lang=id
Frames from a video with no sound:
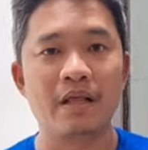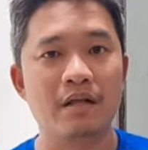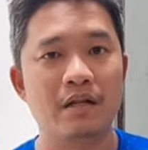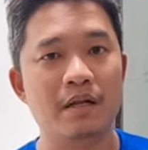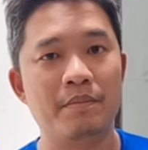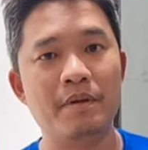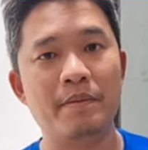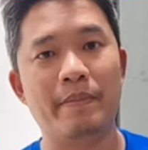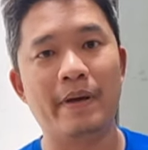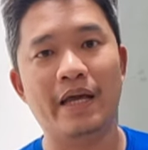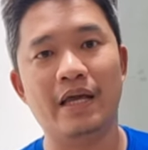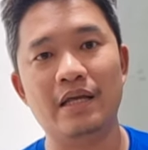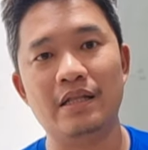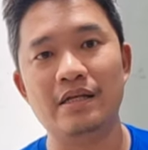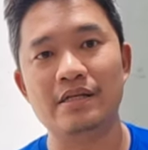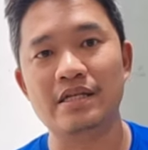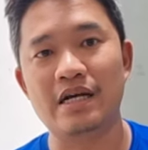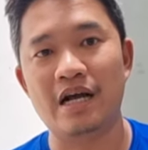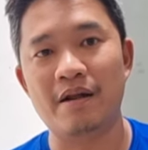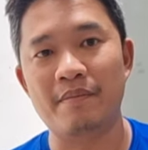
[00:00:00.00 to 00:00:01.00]
lebih baik kita
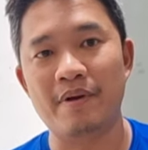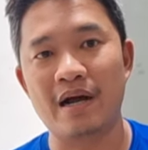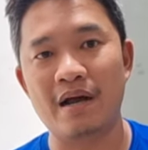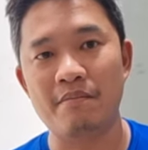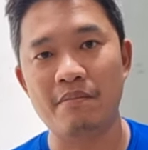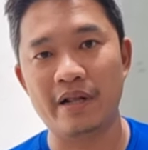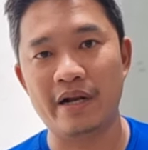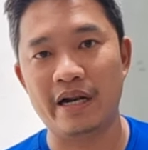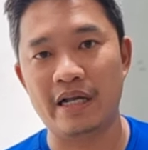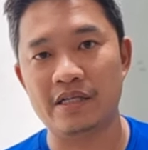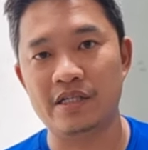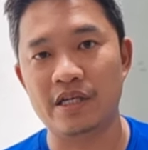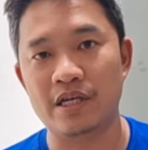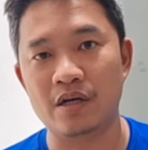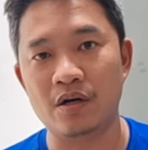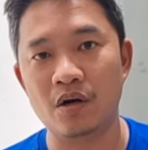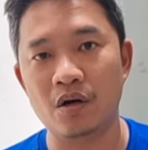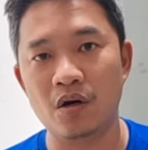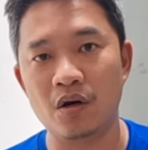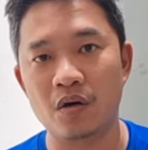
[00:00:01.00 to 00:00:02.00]
jangan mengambil
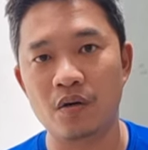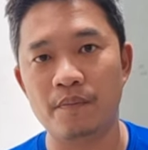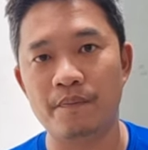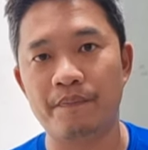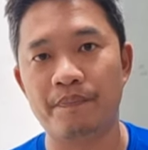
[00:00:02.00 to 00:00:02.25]
resiko